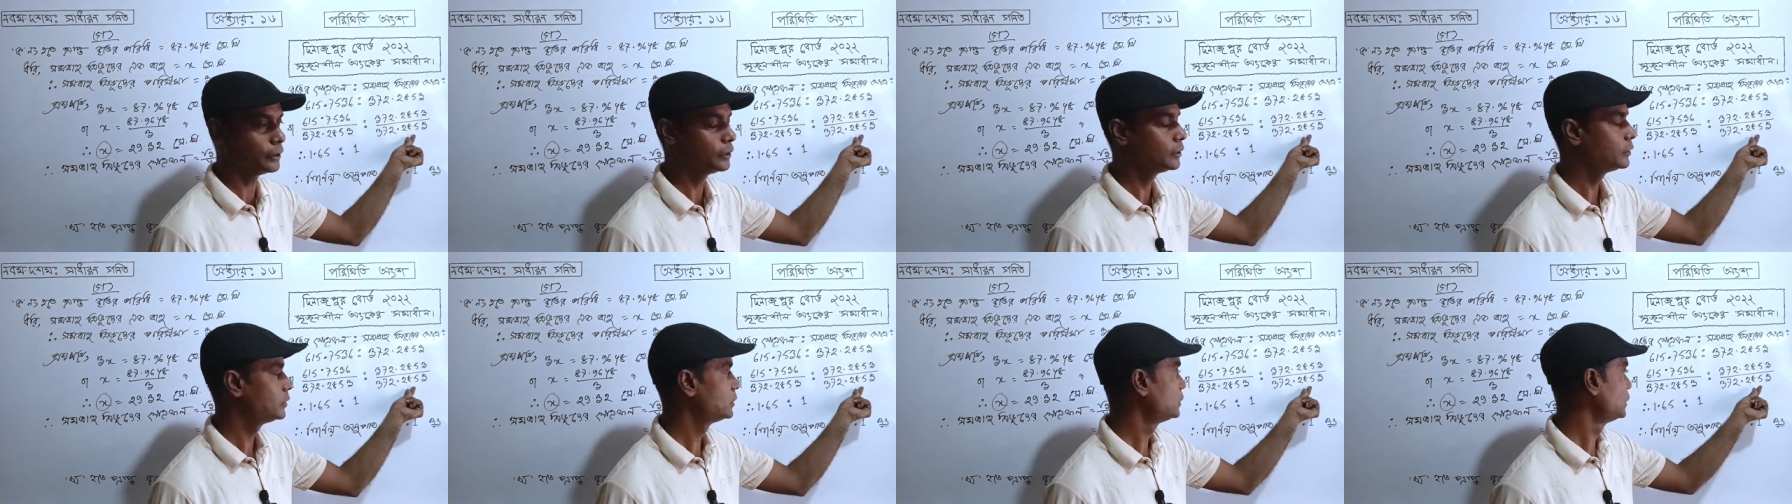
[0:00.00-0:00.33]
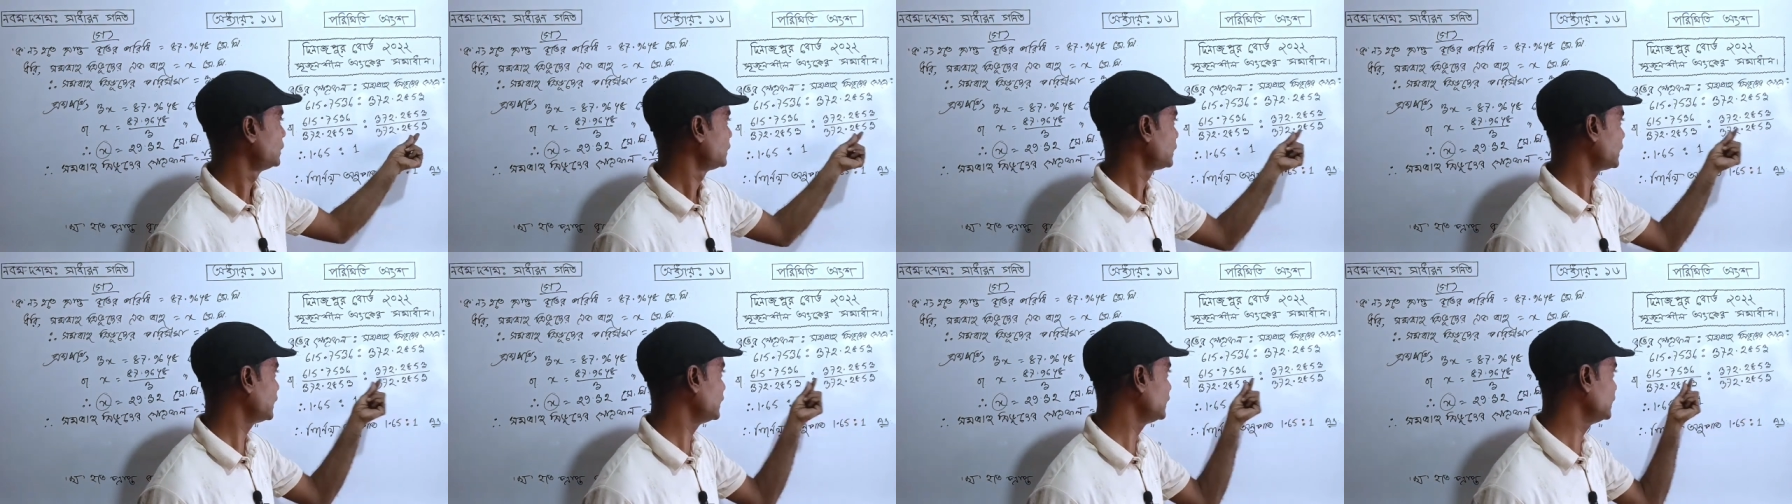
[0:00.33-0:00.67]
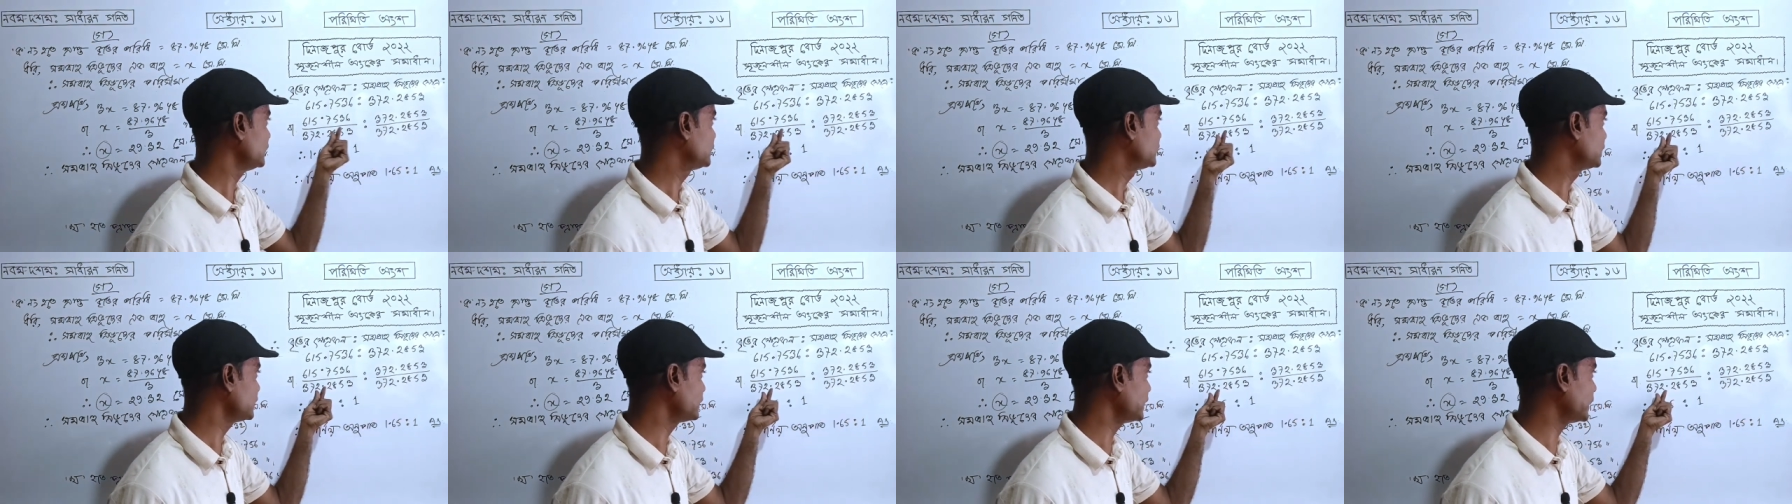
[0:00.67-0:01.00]
তাহলে
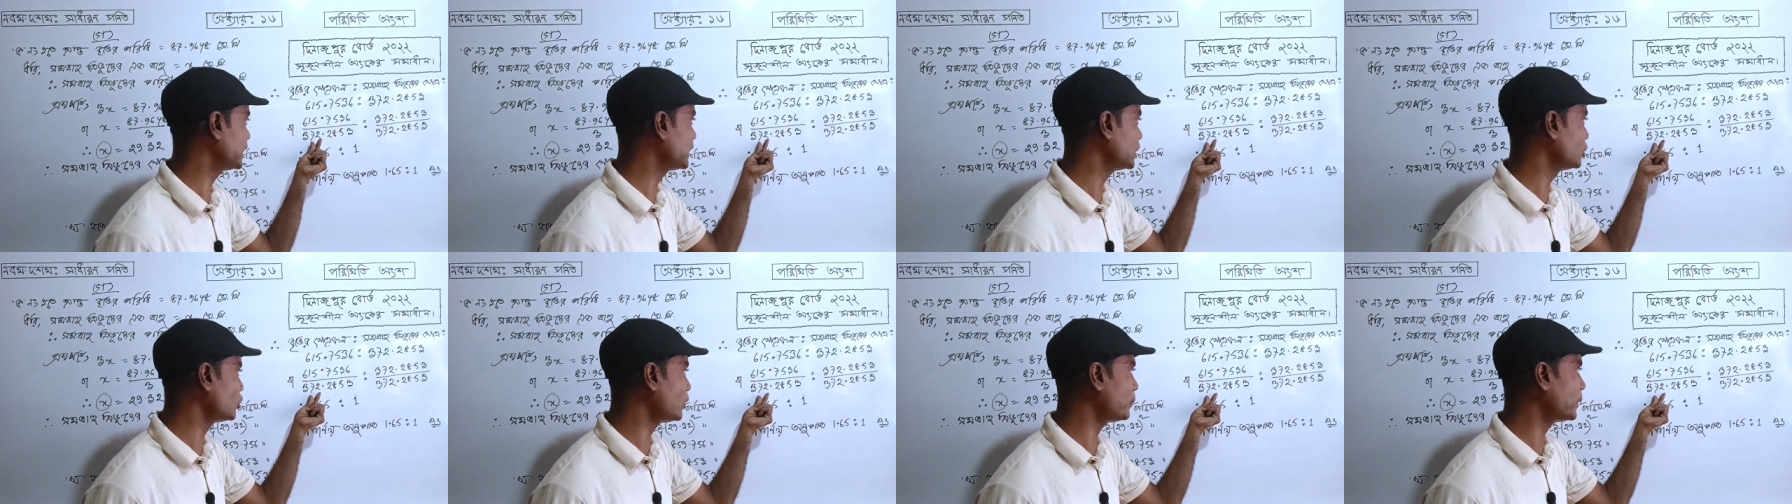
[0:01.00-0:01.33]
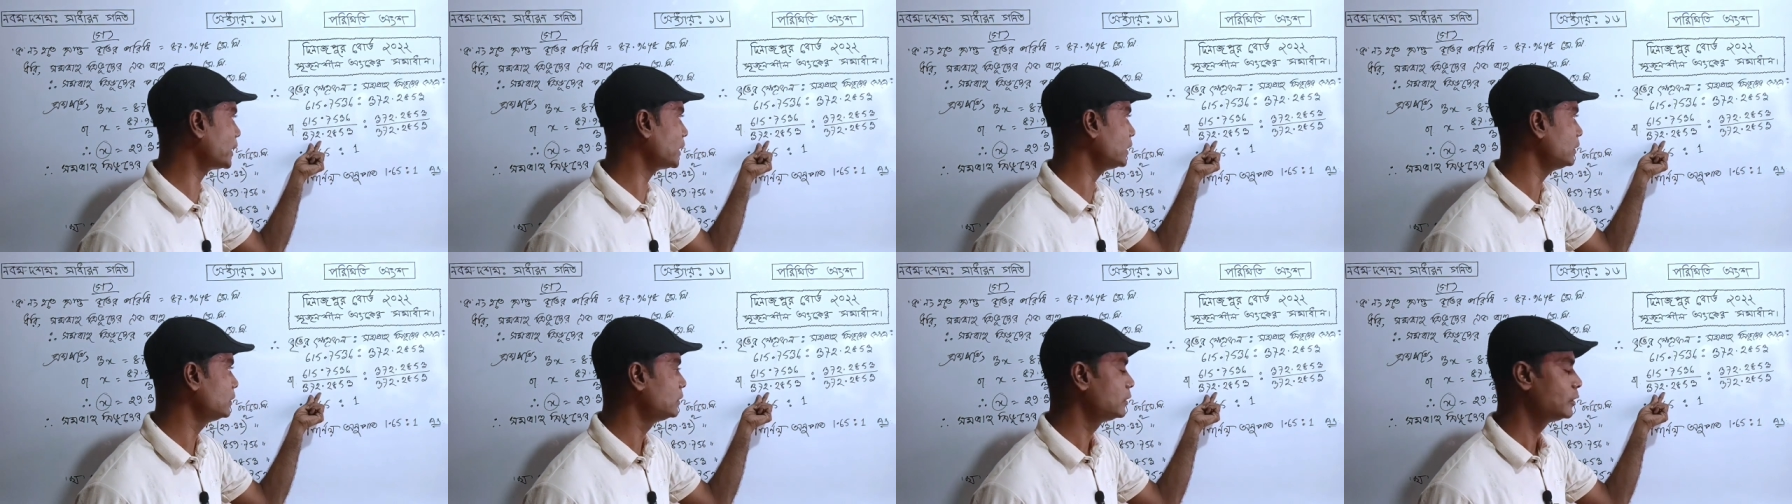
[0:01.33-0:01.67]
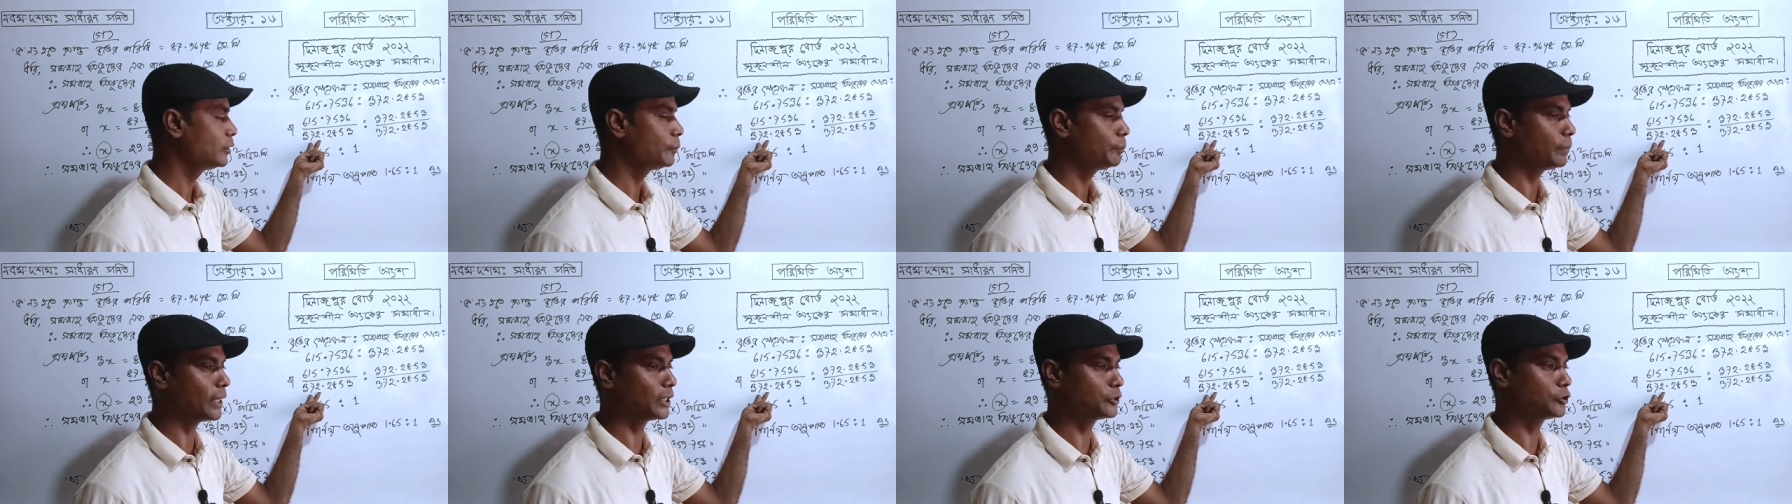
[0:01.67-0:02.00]
নিশ্চিত এখানেও আমার
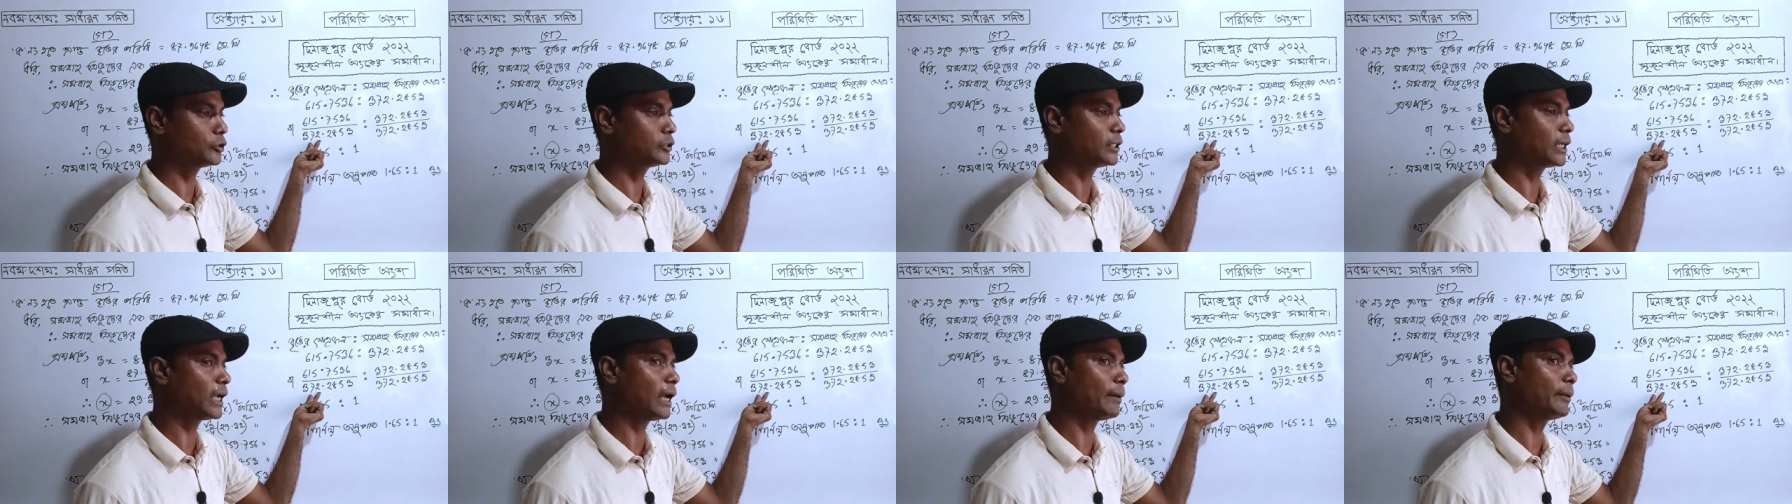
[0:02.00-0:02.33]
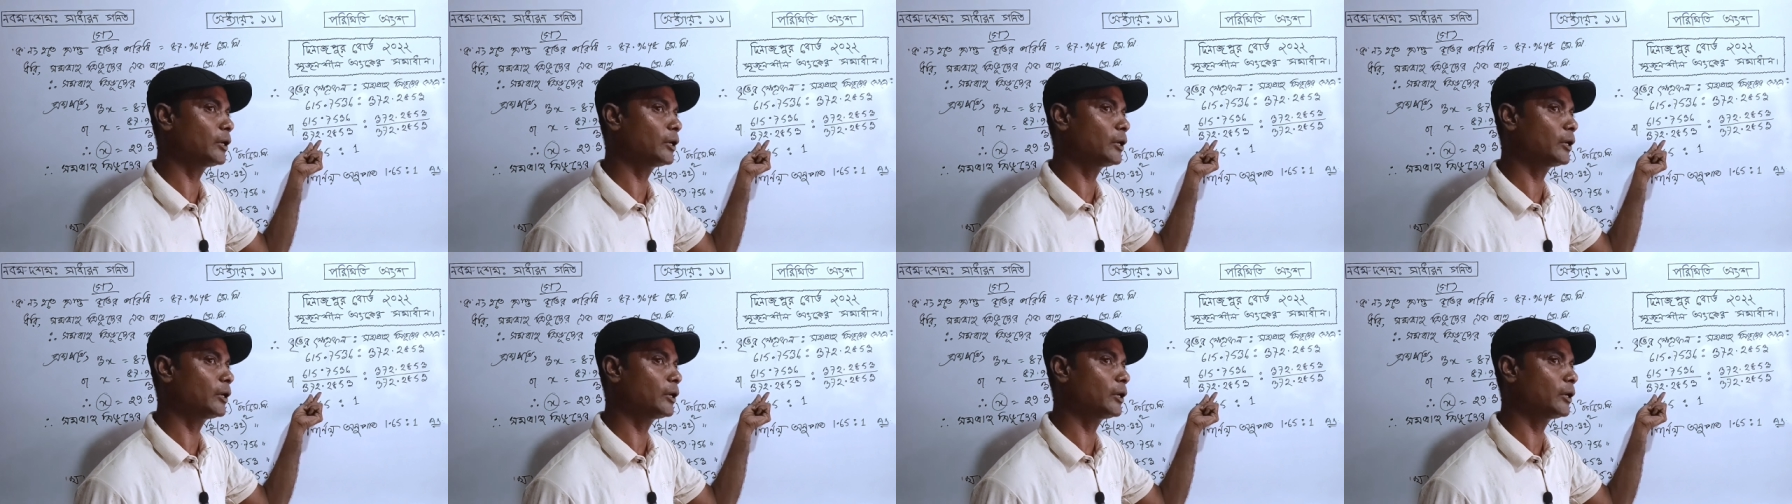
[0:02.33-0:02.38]
পাঁচশো দ্বারা আবার